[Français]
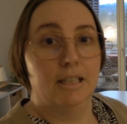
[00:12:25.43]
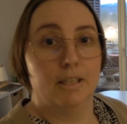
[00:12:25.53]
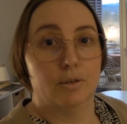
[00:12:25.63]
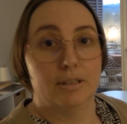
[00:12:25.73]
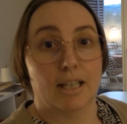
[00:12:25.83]

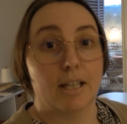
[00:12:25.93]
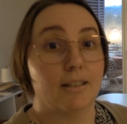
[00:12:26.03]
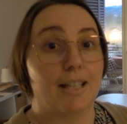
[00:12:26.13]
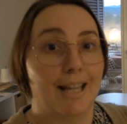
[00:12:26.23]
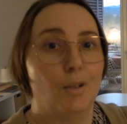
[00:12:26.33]
Et on était
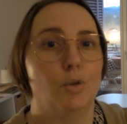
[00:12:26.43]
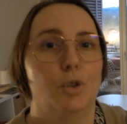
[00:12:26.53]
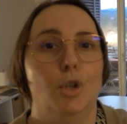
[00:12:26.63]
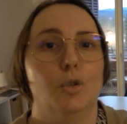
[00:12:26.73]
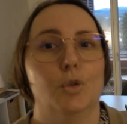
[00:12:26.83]
très, très
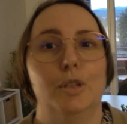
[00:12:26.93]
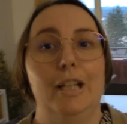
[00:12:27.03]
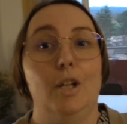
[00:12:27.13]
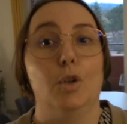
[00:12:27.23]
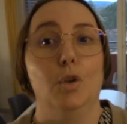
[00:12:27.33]
donc on
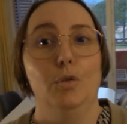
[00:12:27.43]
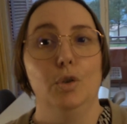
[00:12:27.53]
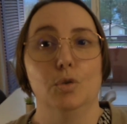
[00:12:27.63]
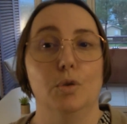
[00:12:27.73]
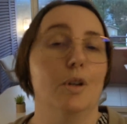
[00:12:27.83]
est
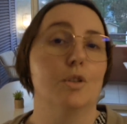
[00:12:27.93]
revenu.